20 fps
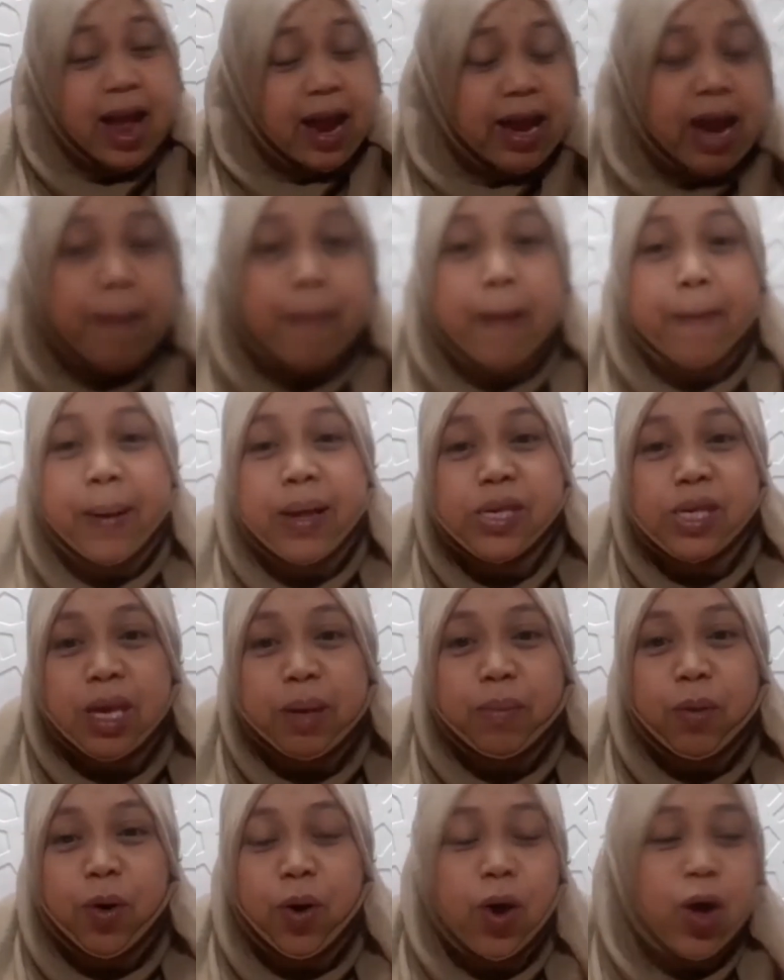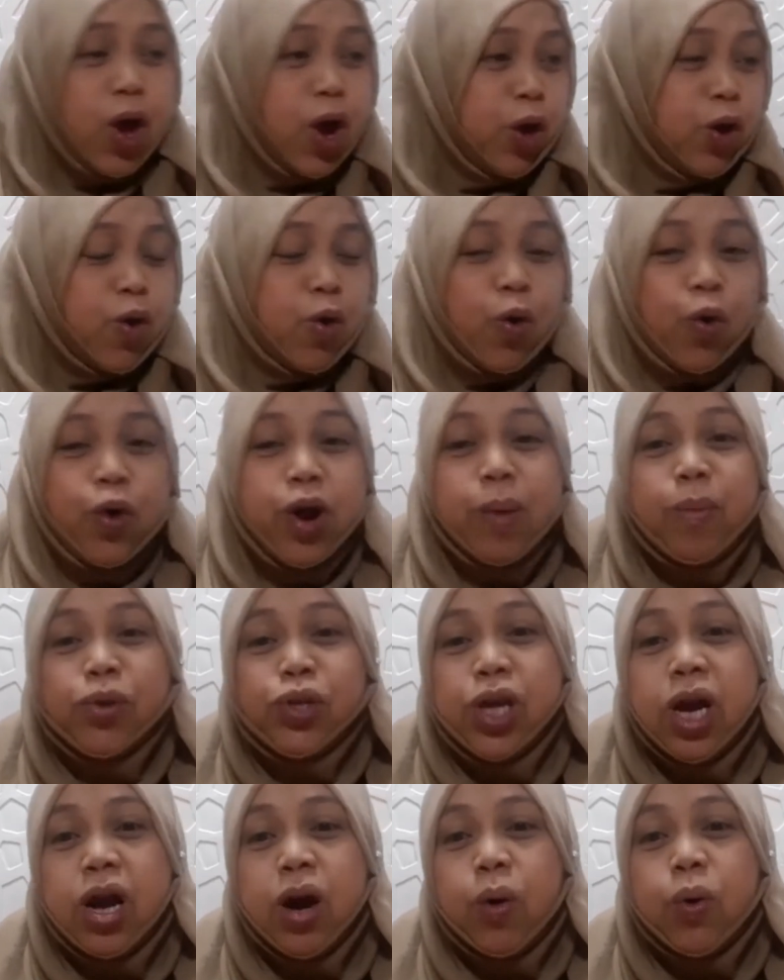Napapansin mo, nung una mo
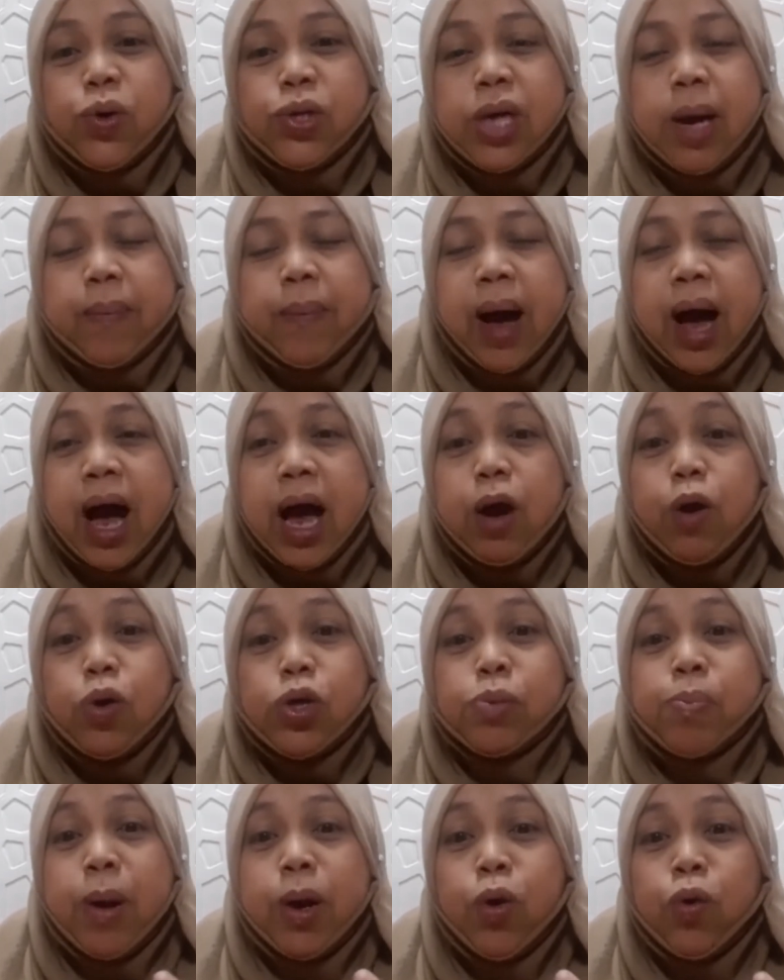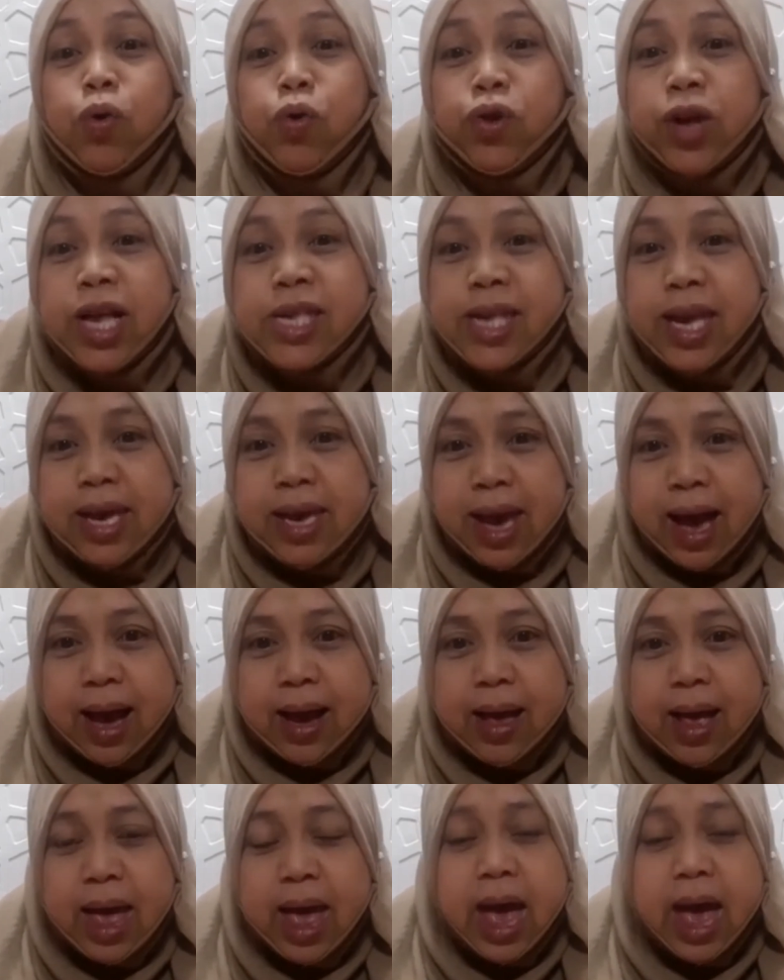siyang kausap, halos malunod ka sa hiya.